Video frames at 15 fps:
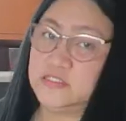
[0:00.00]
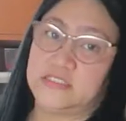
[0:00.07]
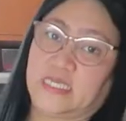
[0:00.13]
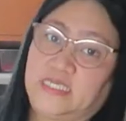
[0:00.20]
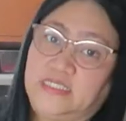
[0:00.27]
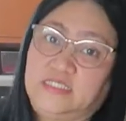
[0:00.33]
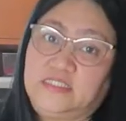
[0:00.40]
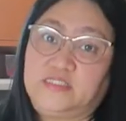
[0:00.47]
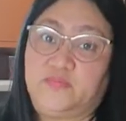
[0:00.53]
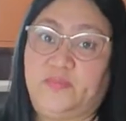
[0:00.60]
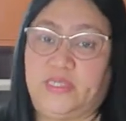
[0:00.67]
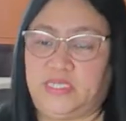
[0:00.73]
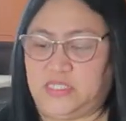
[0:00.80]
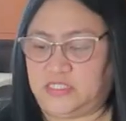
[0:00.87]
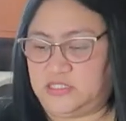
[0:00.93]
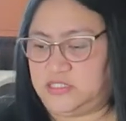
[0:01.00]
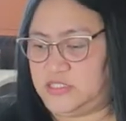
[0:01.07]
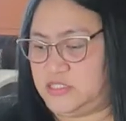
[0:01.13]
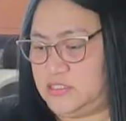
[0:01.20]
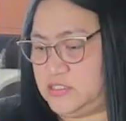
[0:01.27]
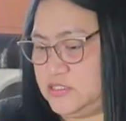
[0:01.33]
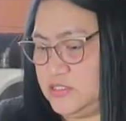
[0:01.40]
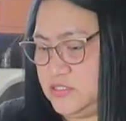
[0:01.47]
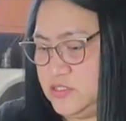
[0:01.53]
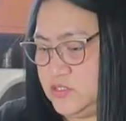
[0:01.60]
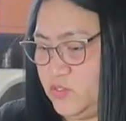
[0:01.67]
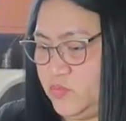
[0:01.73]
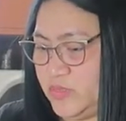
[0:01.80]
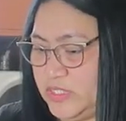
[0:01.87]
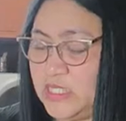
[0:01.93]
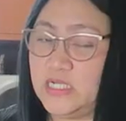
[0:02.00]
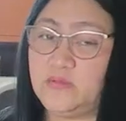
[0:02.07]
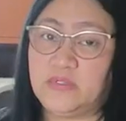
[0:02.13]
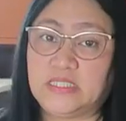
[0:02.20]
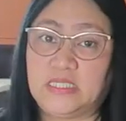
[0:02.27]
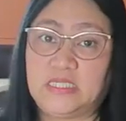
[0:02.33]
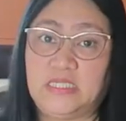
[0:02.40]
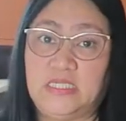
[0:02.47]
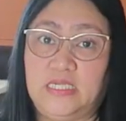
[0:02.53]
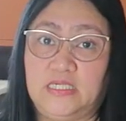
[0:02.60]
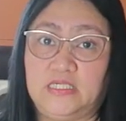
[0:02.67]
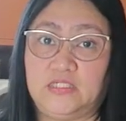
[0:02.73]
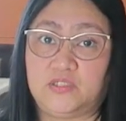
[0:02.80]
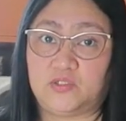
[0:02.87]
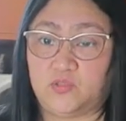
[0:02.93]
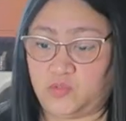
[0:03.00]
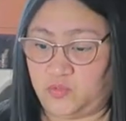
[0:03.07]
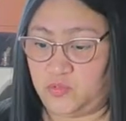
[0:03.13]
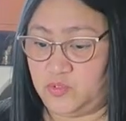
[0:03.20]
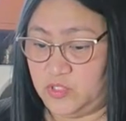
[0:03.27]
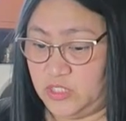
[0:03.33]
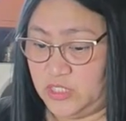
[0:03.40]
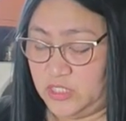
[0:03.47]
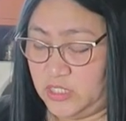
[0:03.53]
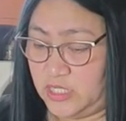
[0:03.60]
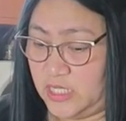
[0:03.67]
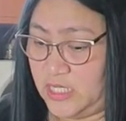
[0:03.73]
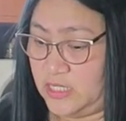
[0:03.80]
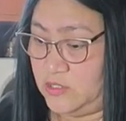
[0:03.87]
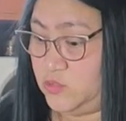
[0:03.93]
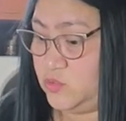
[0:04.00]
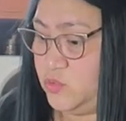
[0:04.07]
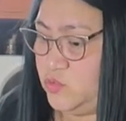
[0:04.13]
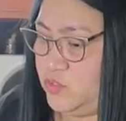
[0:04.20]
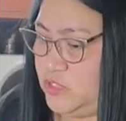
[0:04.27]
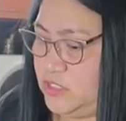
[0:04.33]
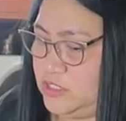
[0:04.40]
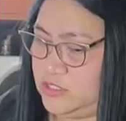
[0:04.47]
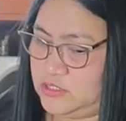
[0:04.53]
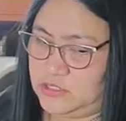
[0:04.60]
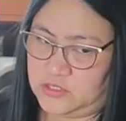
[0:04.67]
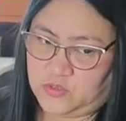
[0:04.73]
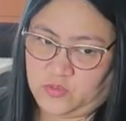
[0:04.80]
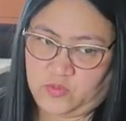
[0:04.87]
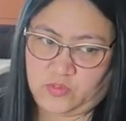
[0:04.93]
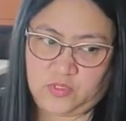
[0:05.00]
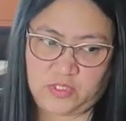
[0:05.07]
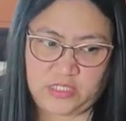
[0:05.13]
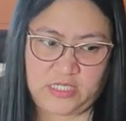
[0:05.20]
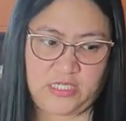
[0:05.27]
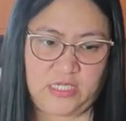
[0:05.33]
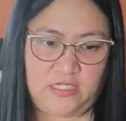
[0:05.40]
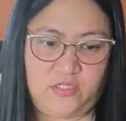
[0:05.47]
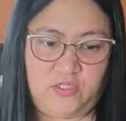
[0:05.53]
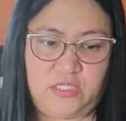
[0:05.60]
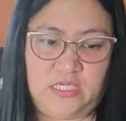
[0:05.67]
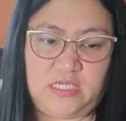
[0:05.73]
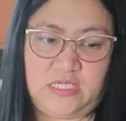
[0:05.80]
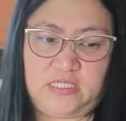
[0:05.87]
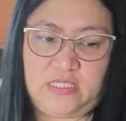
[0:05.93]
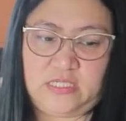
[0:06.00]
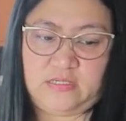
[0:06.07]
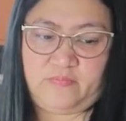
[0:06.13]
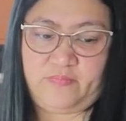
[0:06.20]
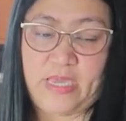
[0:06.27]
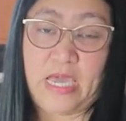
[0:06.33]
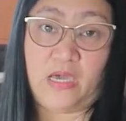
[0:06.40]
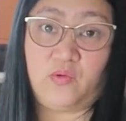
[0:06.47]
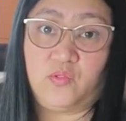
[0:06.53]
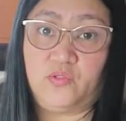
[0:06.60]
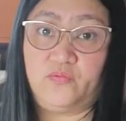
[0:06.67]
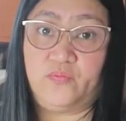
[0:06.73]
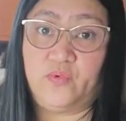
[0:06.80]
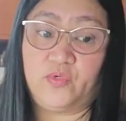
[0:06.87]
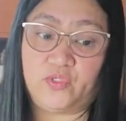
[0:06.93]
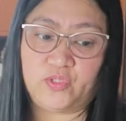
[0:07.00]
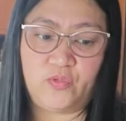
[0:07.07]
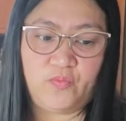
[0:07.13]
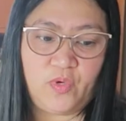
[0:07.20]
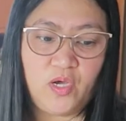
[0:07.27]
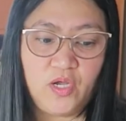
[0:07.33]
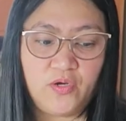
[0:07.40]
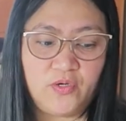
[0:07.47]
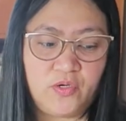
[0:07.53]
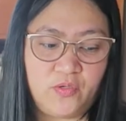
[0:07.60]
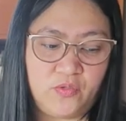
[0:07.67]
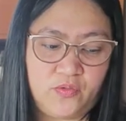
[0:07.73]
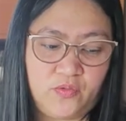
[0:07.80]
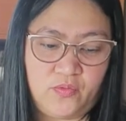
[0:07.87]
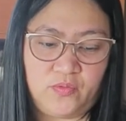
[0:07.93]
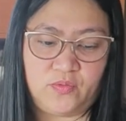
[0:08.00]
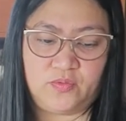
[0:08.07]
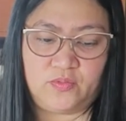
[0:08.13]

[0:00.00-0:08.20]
Chinese veggies. So, madaling-madali lang ito uh, ah, lutuin. So, kaya yun ang kanyang baon for tomorrow.